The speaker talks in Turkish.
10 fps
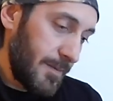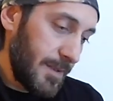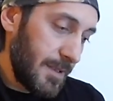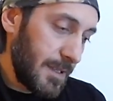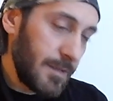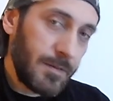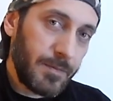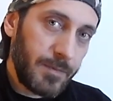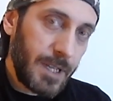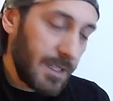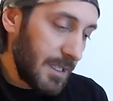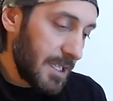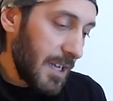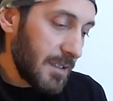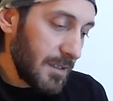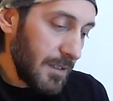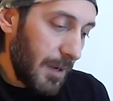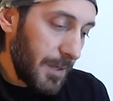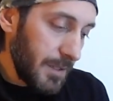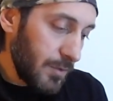e, katılacaktı
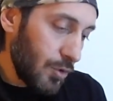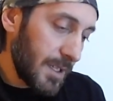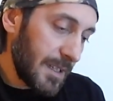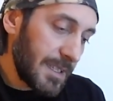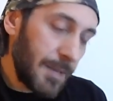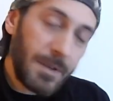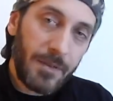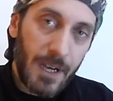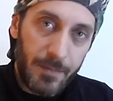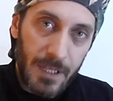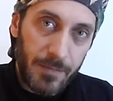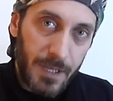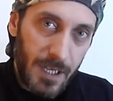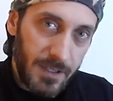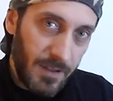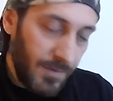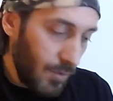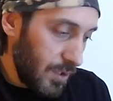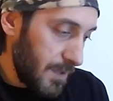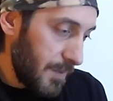ama sonradan tepki vermedi. Birkaç defa
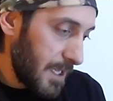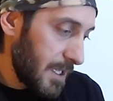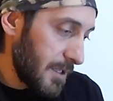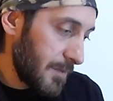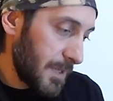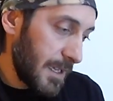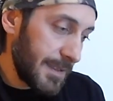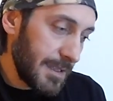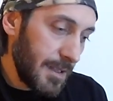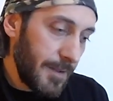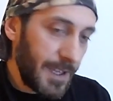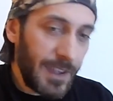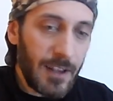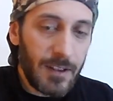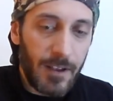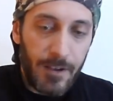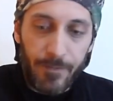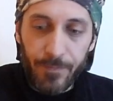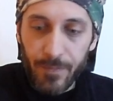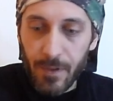ulaşmaya çalıştım kendisine. İnatla
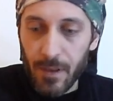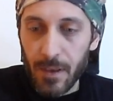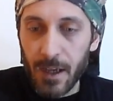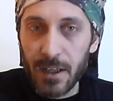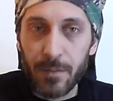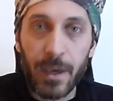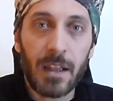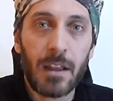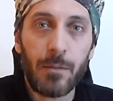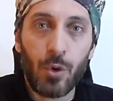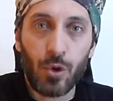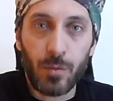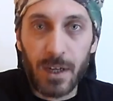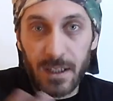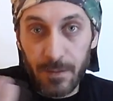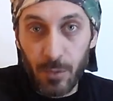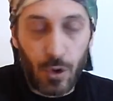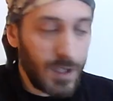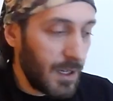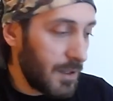yani hiç beklemiyordum.
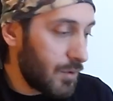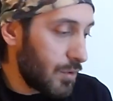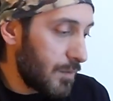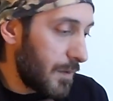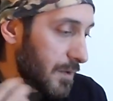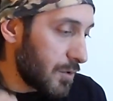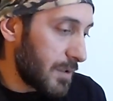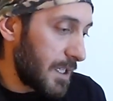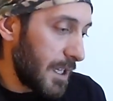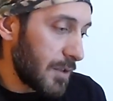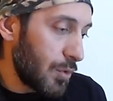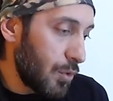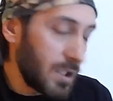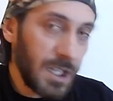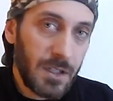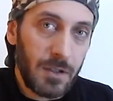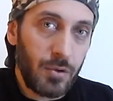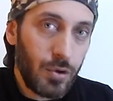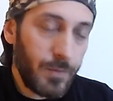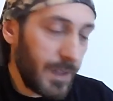Katılmıyor zannediyordum ama inatla o çıktı
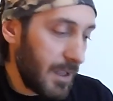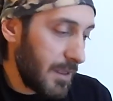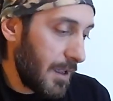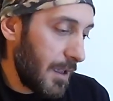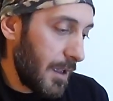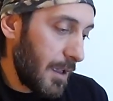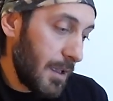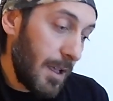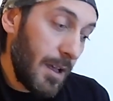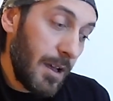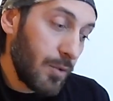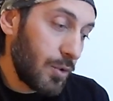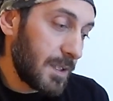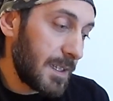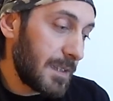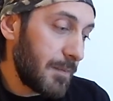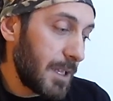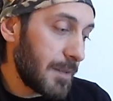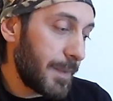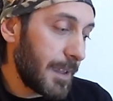yorumdan. Eğer oysa isim
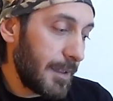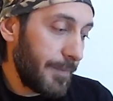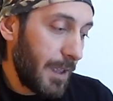belirtmeden